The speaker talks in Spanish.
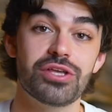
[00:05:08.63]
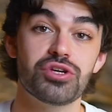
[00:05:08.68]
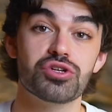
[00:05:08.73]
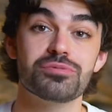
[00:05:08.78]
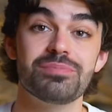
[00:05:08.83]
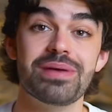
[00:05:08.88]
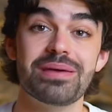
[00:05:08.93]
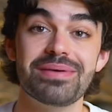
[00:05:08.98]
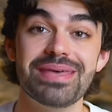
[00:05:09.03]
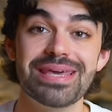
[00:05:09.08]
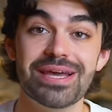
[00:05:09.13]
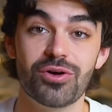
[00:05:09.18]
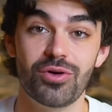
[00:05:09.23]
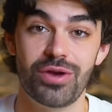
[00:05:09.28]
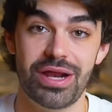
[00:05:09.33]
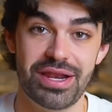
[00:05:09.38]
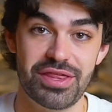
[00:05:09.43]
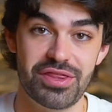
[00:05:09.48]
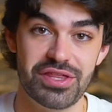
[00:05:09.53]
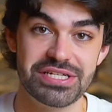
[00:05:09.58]
años me vi
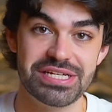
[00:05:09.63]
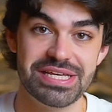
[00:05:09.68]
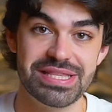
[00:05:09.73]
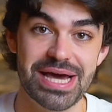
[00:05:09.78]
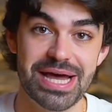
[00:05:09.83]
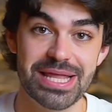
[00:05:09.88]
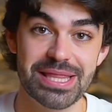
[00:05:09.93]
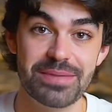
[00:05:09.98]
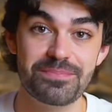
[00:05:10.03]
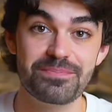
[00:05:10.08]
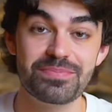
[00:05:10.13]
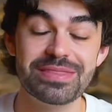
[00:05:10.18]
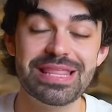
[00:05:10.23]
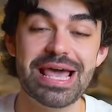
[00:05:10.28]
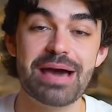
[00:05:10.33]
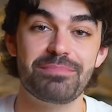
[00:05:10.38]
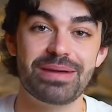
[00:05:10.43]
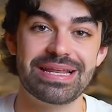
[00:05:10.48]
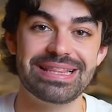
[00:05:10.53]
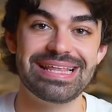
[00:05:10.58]
con la necesidad
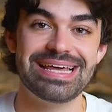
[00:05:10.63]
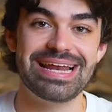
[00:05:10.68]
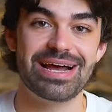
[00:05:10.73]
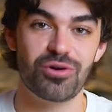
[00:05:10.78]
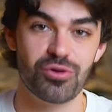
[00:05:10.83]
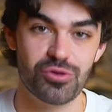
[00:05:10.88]
de aprender a